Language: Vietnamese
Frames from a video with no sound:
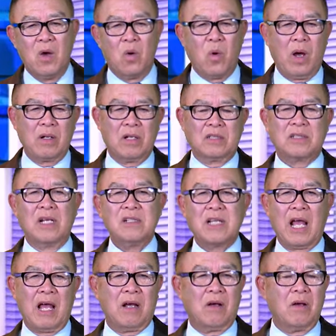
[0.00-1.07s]
hoặc là sẵn
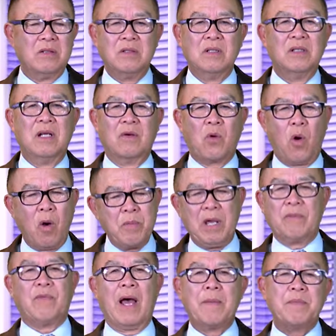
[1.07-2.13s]
sàng coi như là có
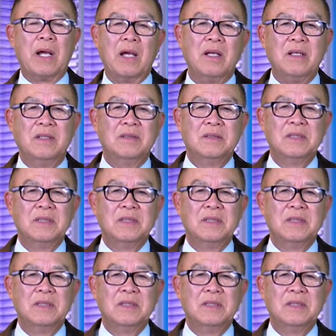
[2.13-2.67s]
biện pháp ngay.